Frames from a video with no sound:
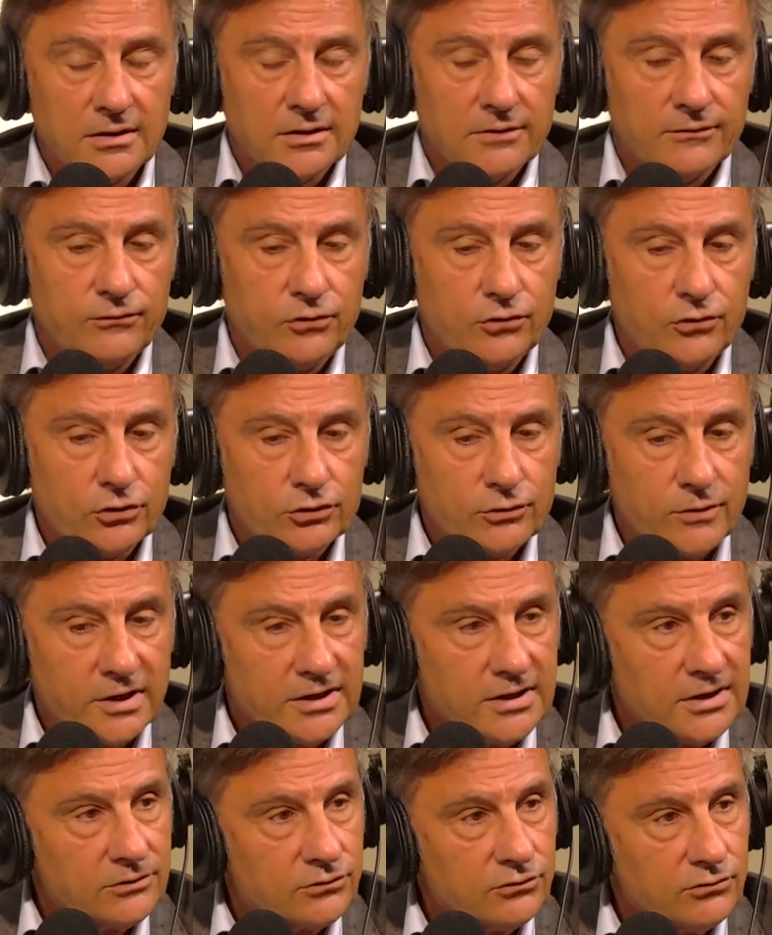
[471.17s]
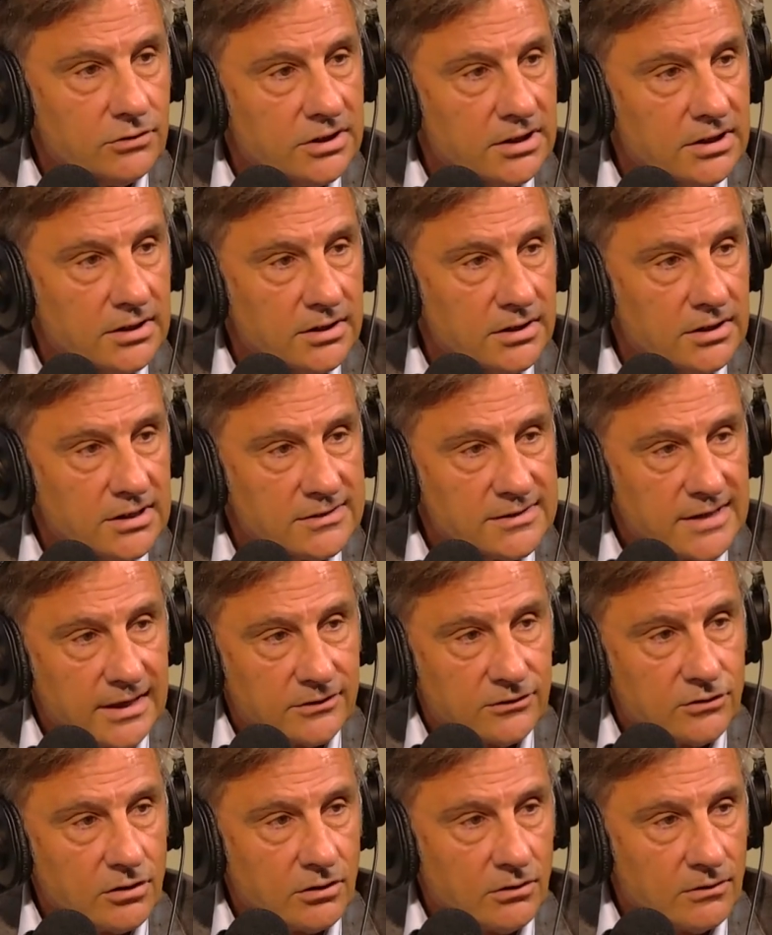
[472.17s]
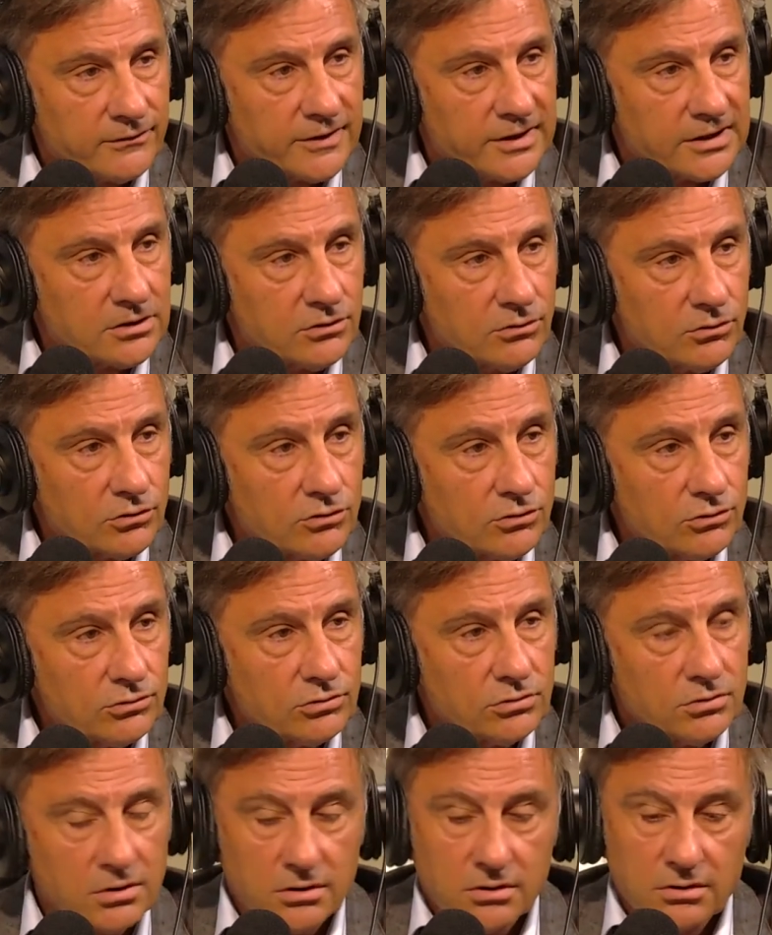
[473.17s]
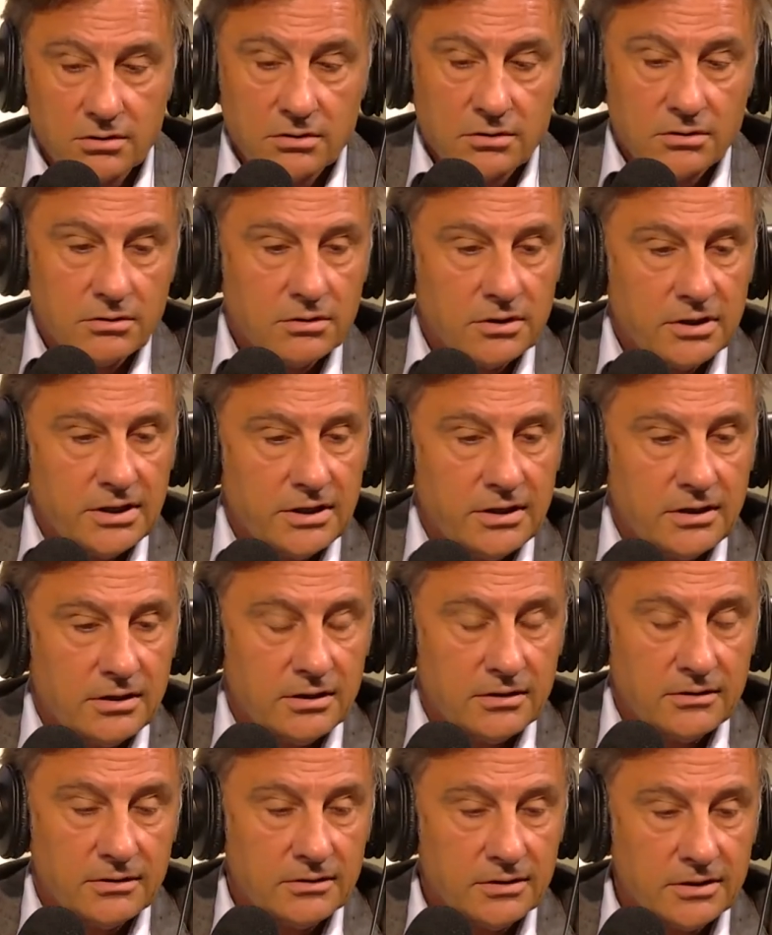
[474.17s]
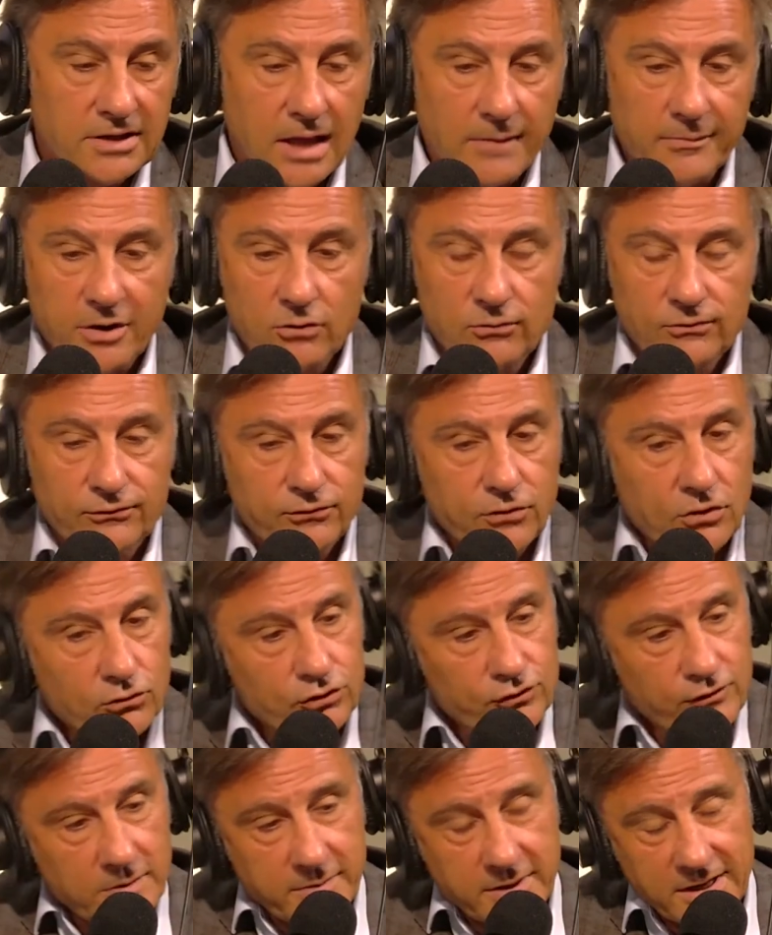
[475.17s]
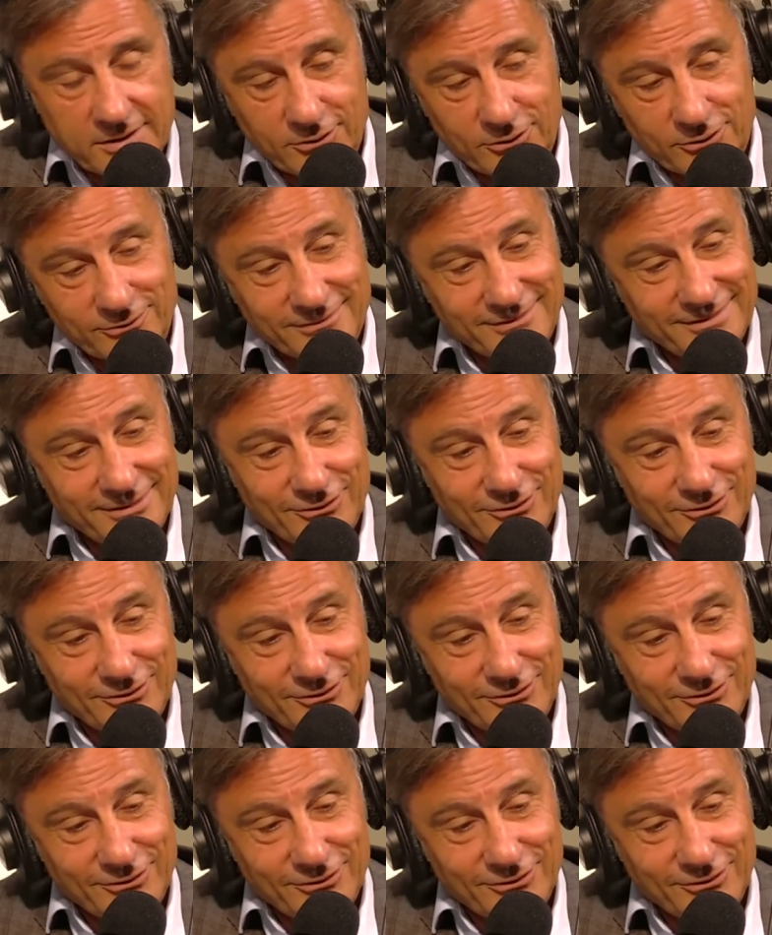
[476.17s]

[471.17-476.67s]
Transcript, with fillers: vous côtoyez tous les, acteurs en fait locaux et il n'y a pas une fois où je vais pas dans,